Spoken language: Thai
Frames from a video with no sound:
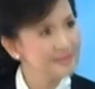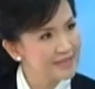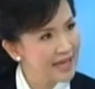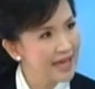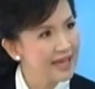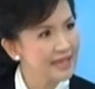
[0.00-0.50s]
ถือ
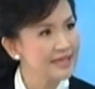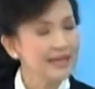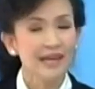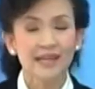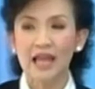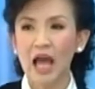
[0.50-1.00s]
ได้
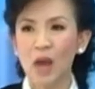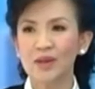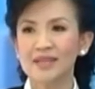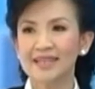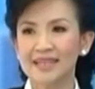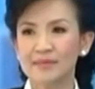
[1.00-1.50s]
เราเอา
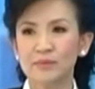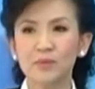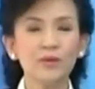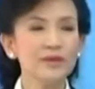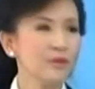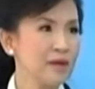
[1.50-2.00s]
เรื่องนี้มา
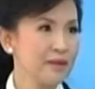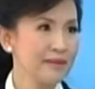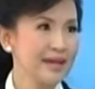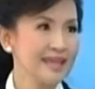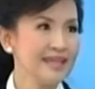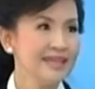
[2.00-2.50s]
พูดดีกว่าไหม